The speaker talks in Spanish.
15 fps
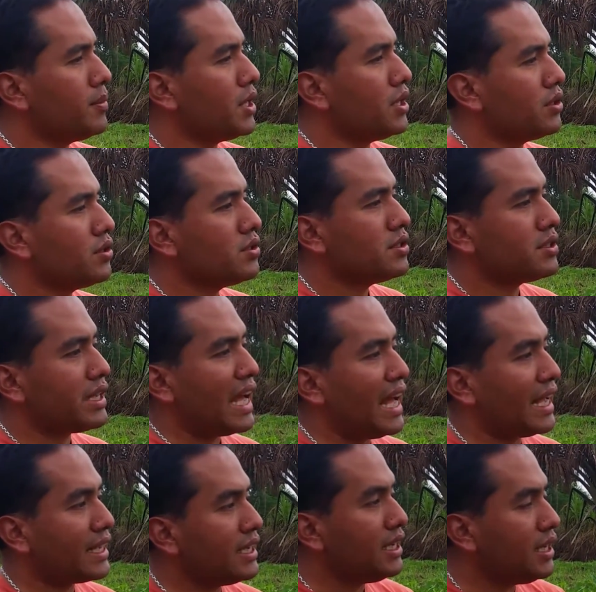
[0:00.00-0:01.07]
Entonces,
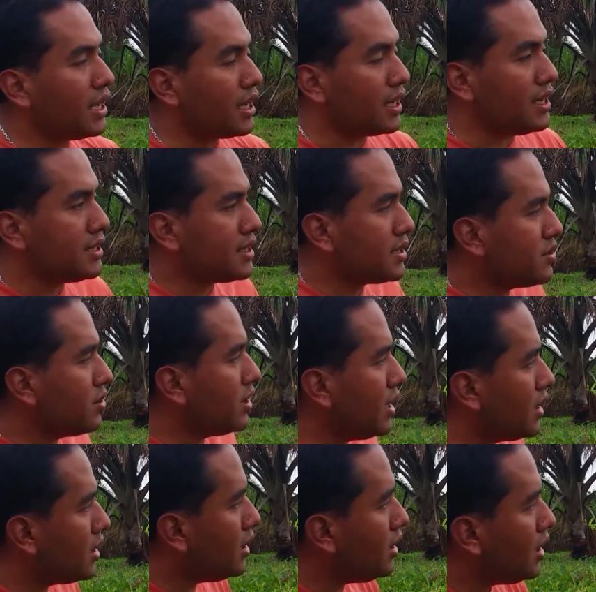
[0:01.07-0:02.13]
aquí, en esta zona
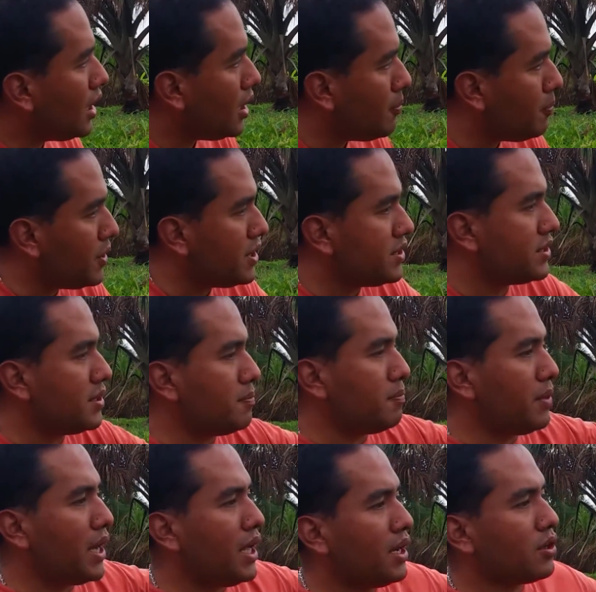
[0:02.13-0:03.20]
de aquí, el
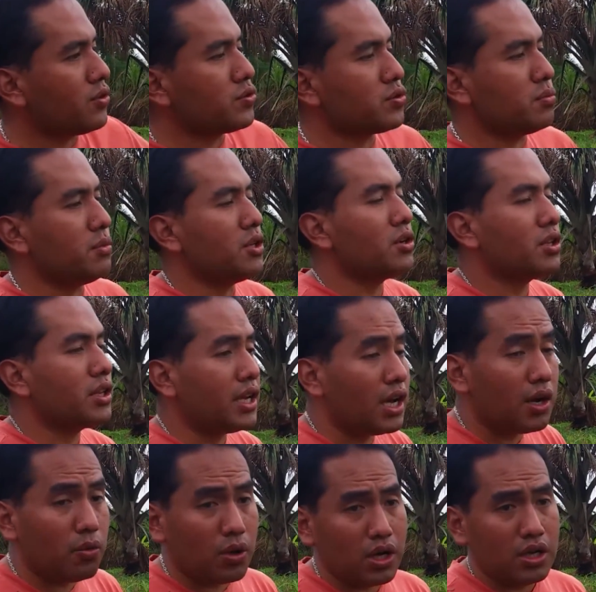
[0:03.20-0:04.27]
principal consumidor de
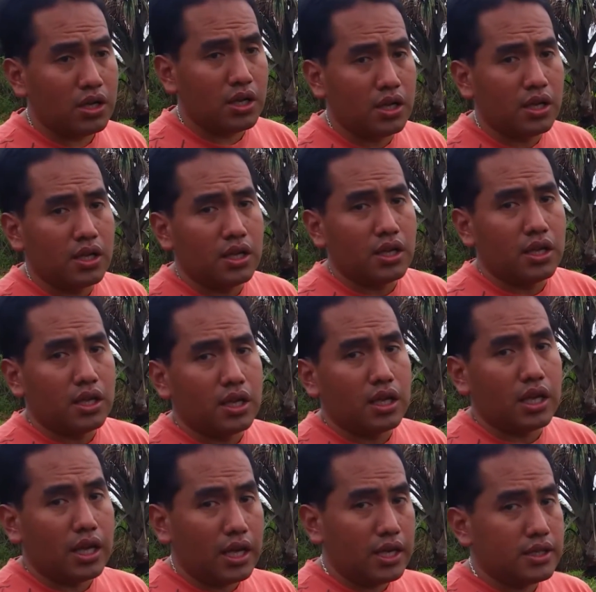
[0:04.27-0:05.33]
agua
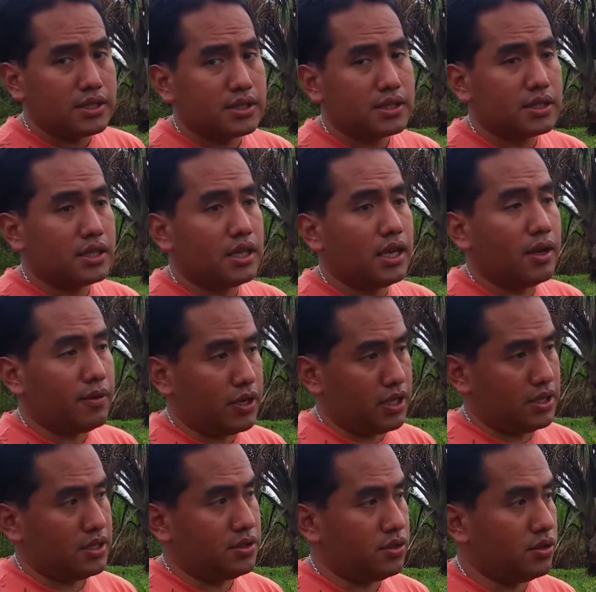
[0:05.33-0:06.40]
es la
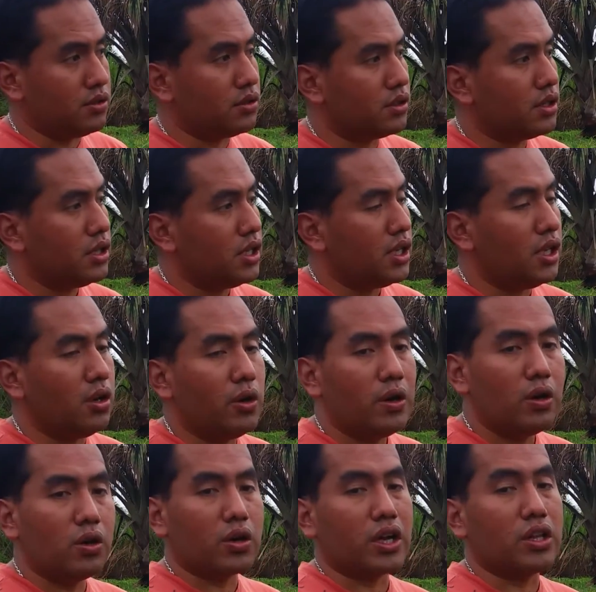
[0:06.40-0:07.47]
vegetación. Y
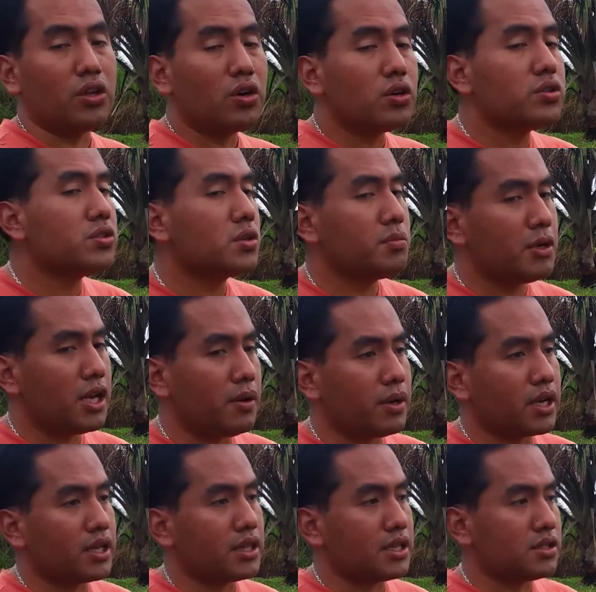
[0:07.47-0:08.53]
luego lo que no consume la
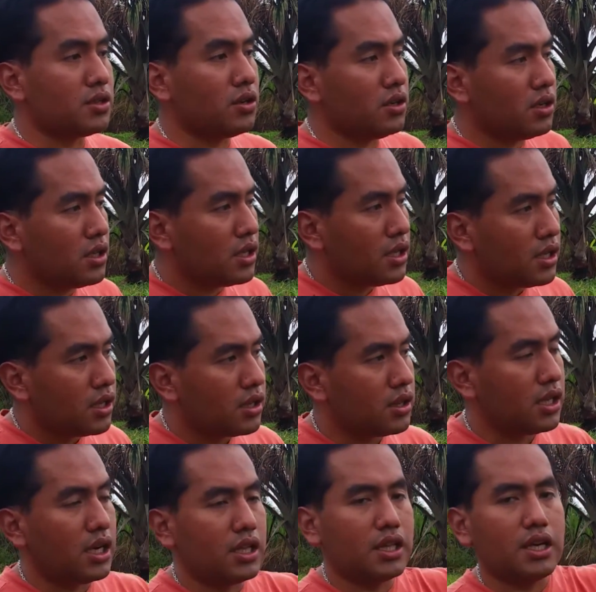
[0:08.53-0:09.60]
vegetación
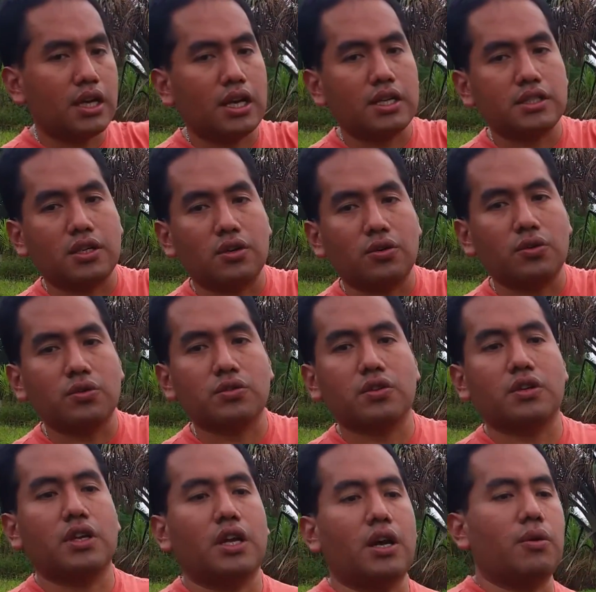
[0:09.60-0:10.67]
drena hacia los
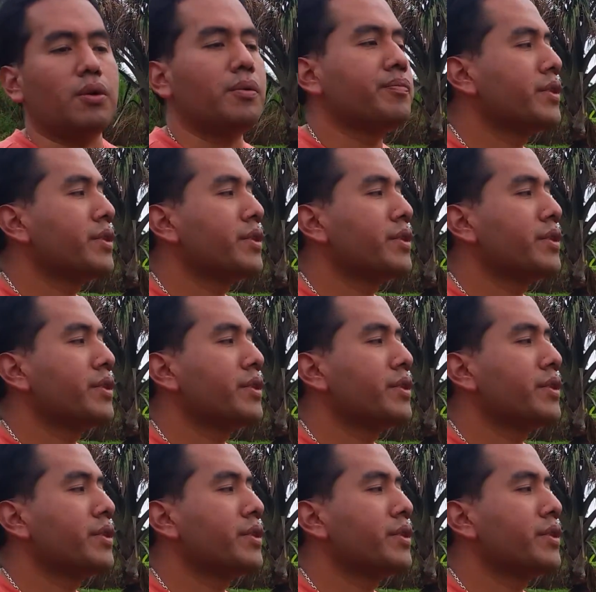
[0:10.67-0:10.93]
cursos de agua.